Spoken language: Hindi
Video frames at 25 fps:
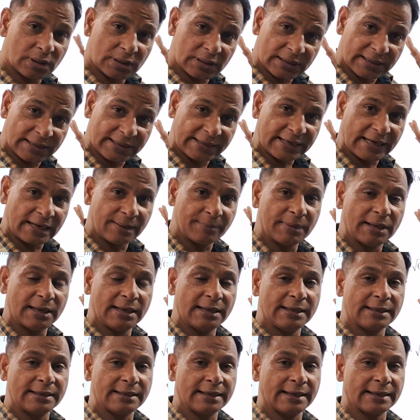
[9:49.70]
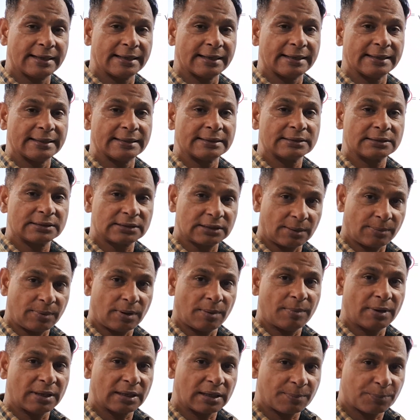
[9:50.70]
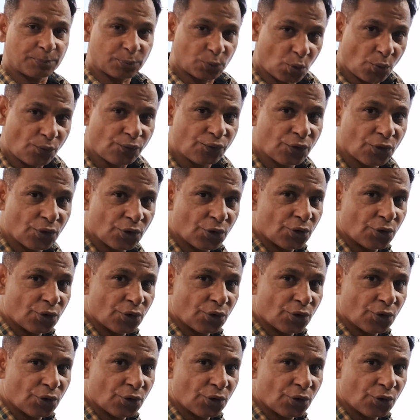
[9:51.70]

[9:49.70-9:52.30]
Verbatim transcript: रिटर्न में लिखेंगे तब हमारा प्रूफ